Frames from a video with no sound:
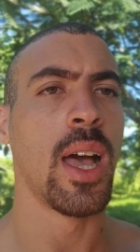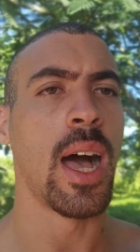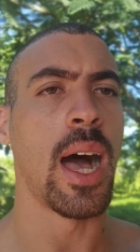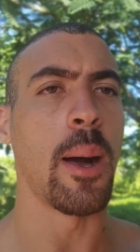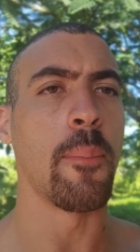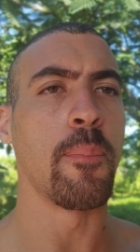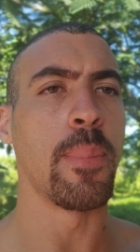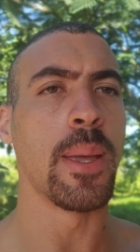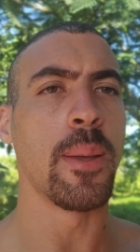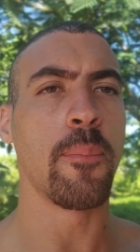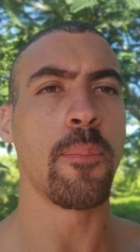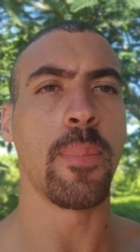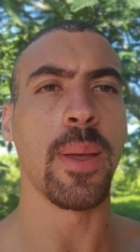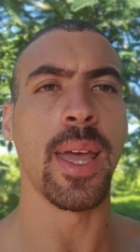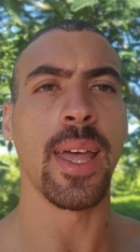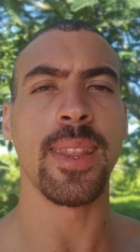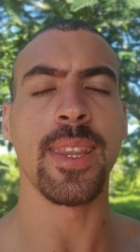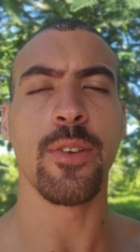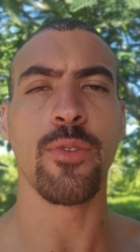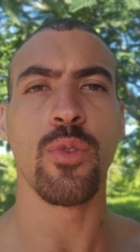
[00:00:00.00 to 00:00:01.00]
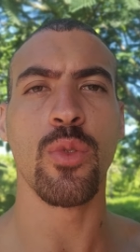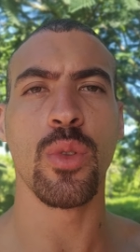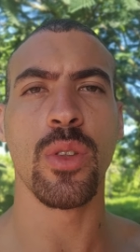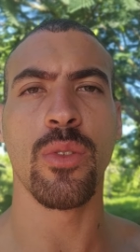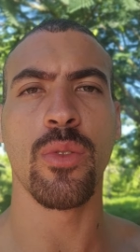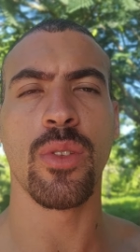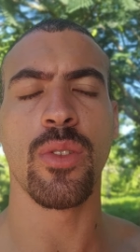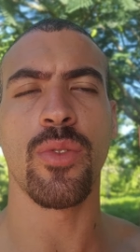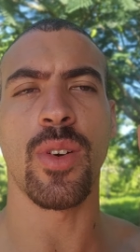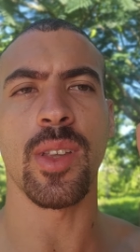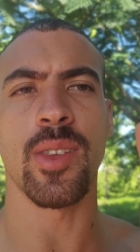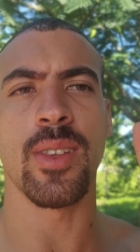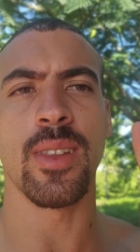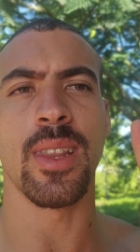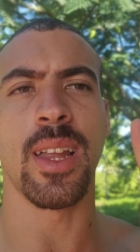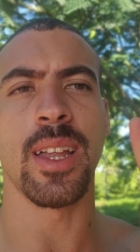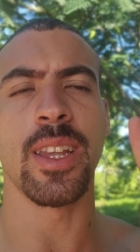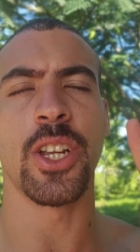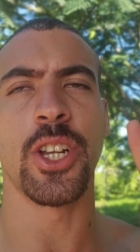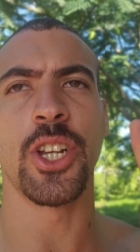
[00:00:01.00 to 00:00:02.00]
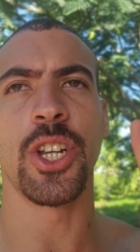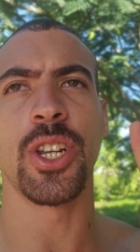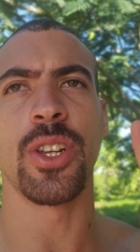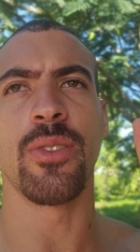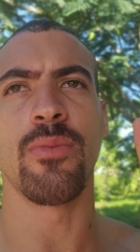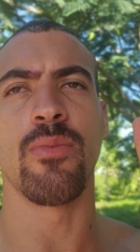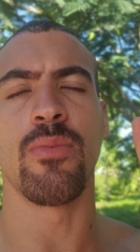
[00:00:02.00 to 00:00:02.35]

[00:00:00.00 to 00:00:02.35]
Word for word: A PMPE teve um nível de facilidades